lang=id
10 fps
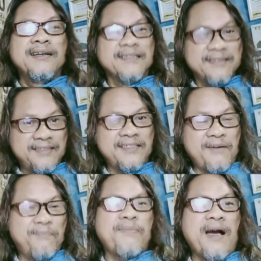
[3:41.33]
Setiap
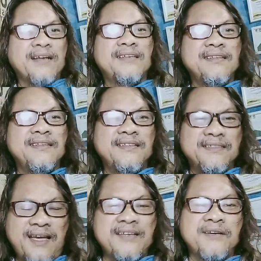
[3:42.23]
pagi
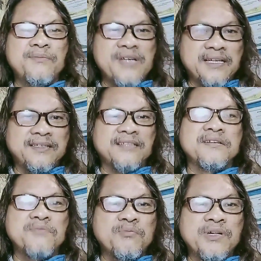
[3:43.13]
saya biasanya
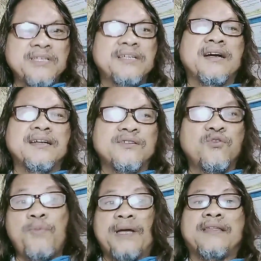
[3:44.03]
membelikan
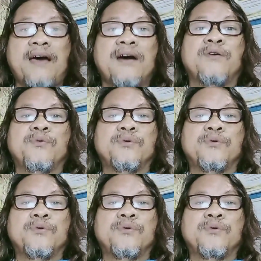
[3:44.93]
kupat tahu,